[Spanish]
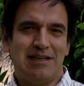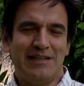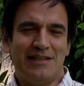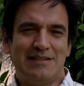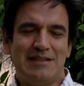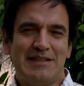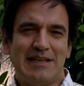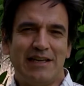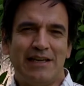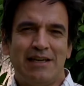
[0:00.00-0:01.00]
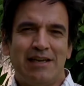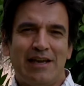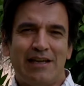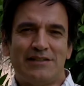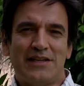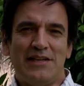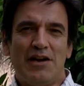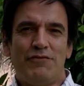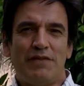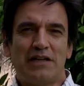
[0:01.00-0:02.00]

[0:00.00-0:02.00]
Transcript: Es decir, que sería un